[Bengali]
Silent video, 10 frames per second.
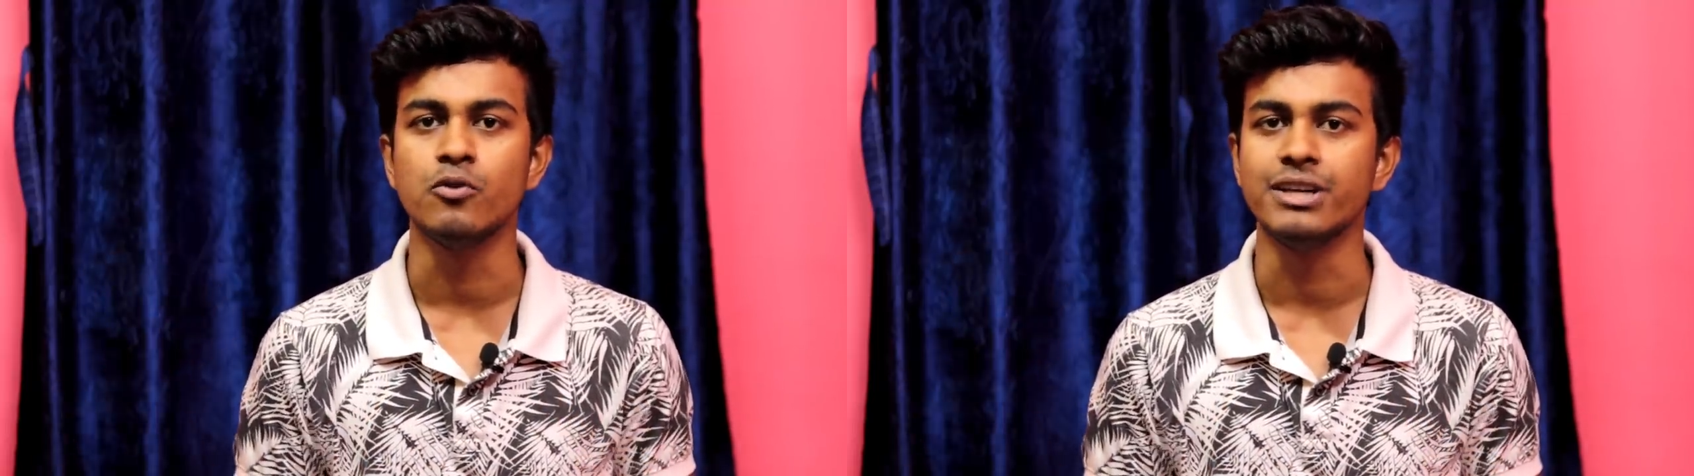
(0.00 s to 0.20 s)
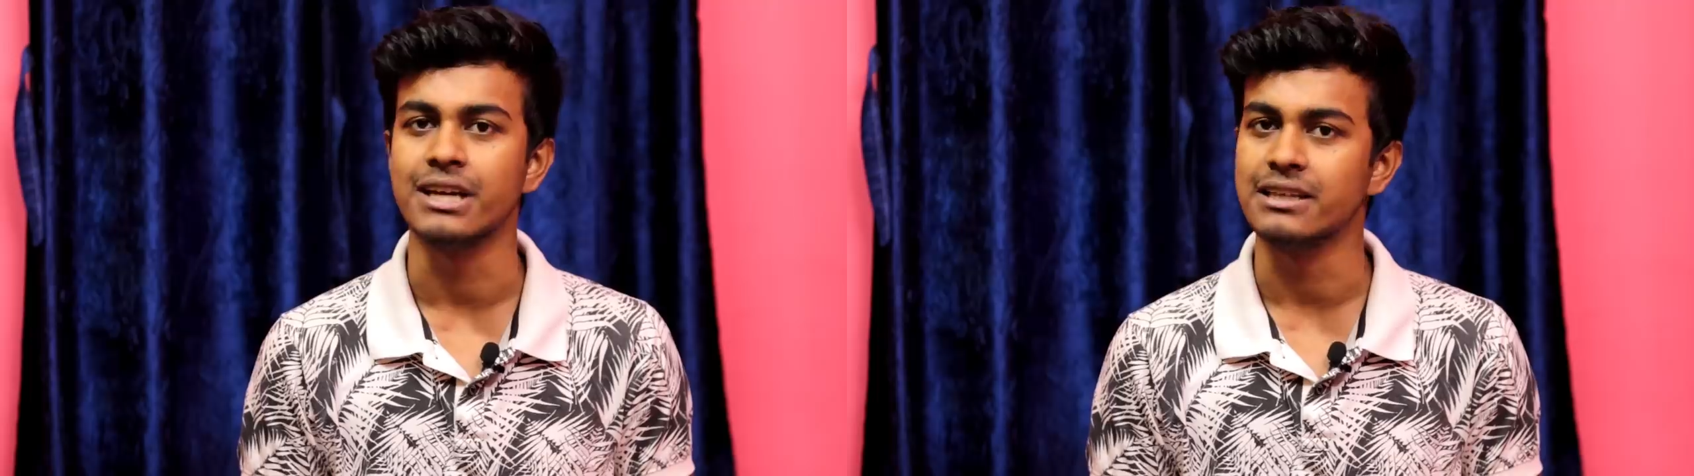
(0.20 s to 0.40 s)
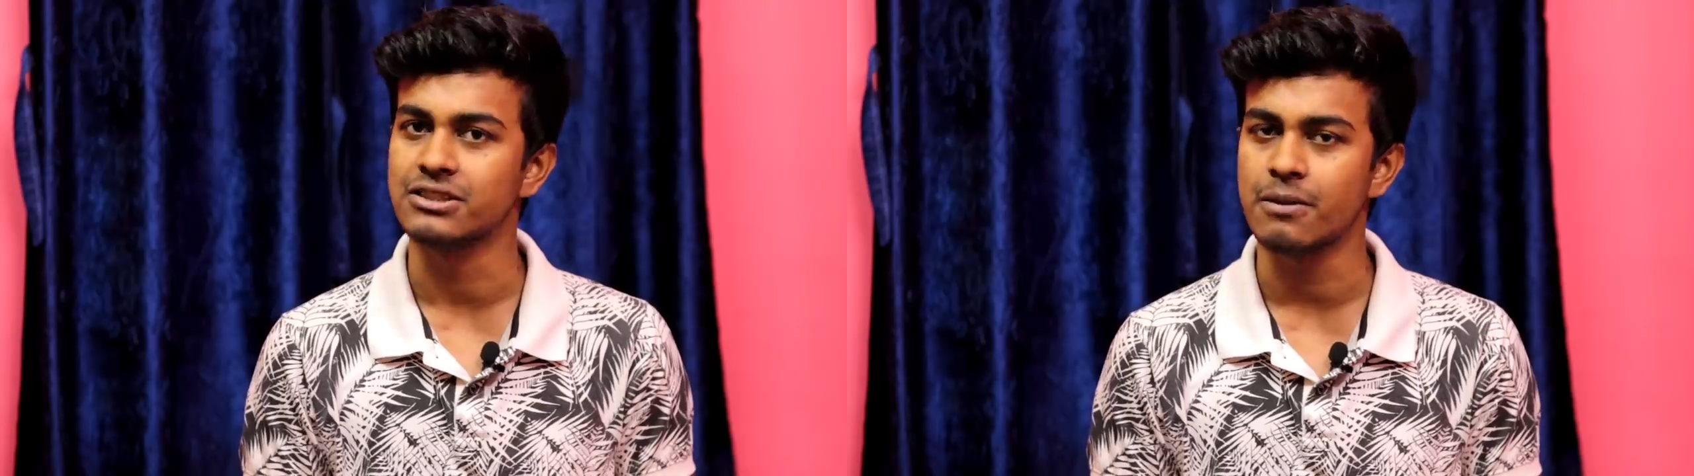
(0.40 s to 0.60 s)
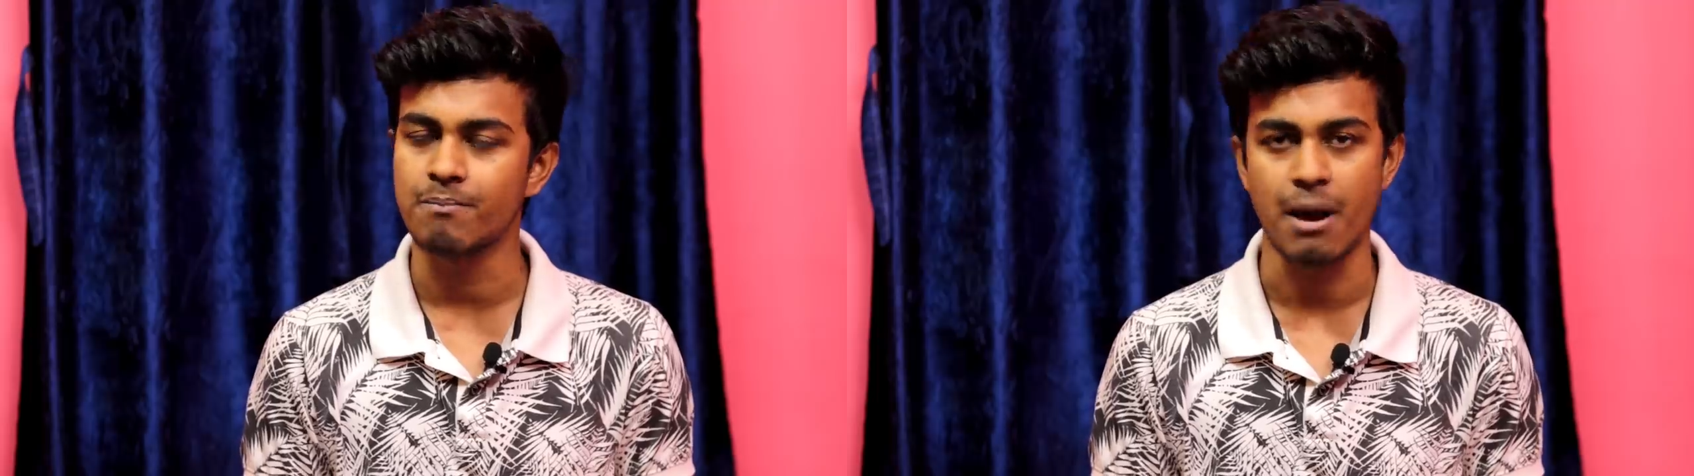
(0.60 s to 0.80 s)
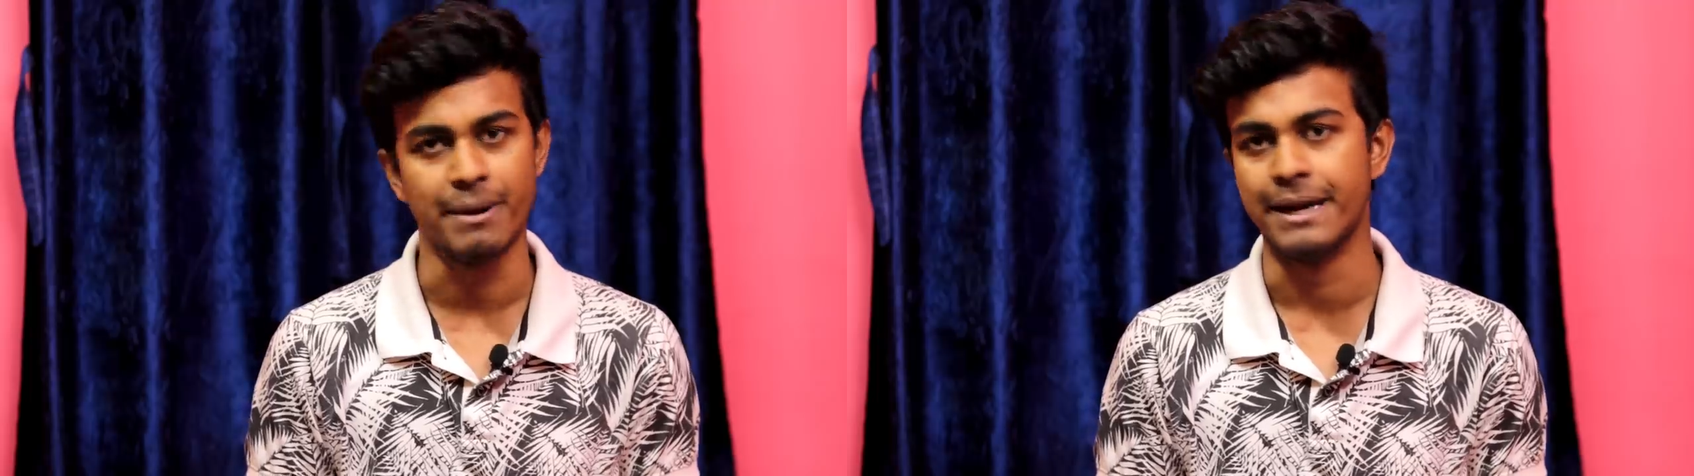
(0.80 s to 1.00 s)
মনিটাইজেশন
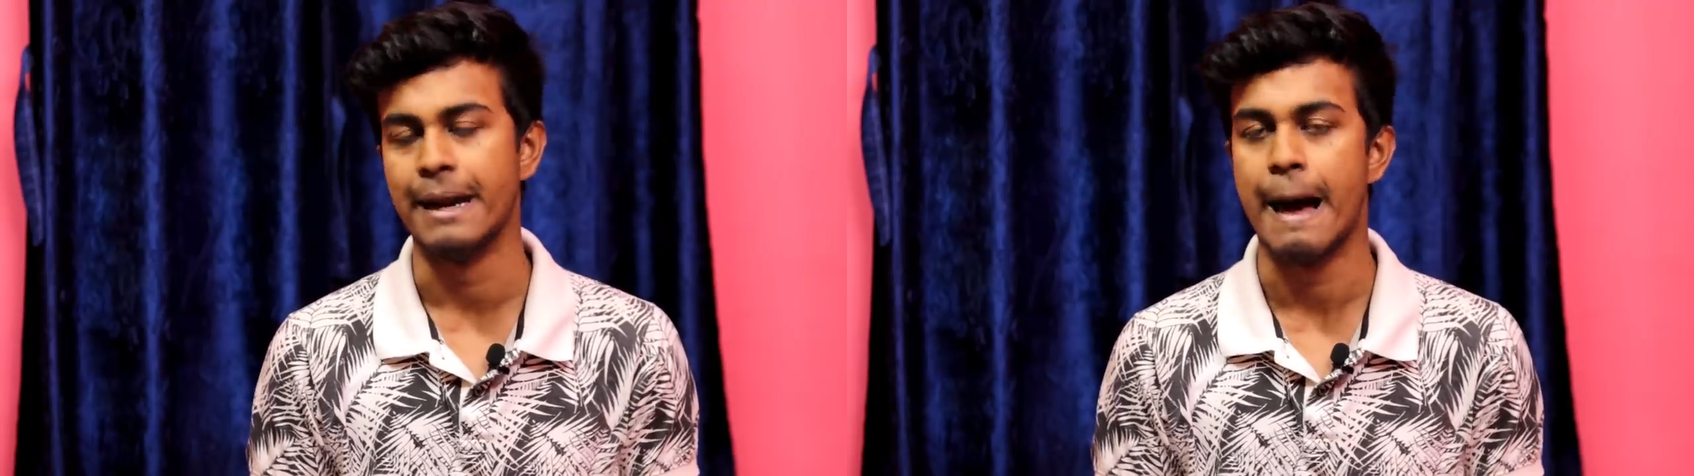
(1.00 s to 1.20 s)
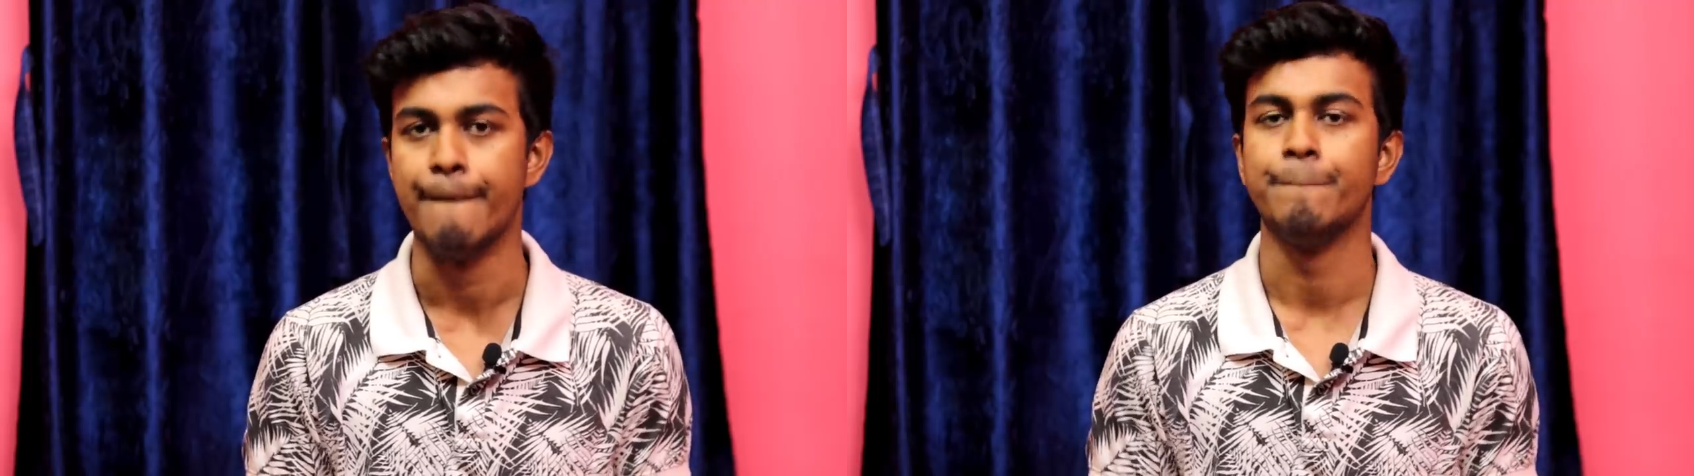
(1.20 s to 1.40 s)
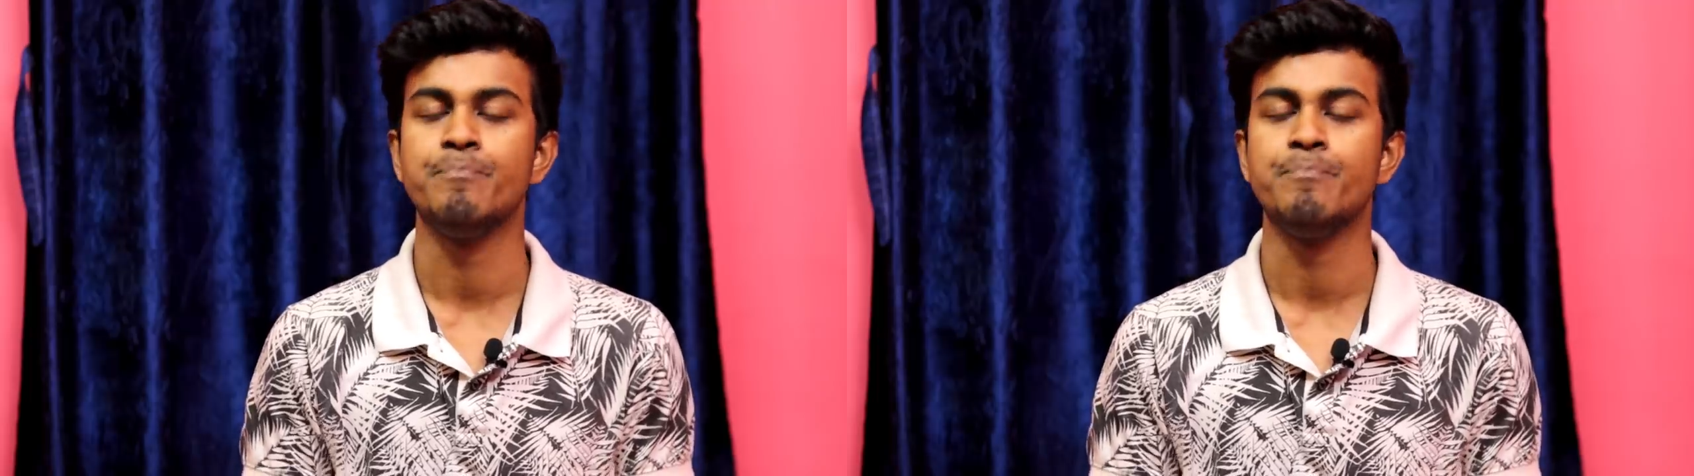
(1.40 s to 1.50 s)
পাবেন না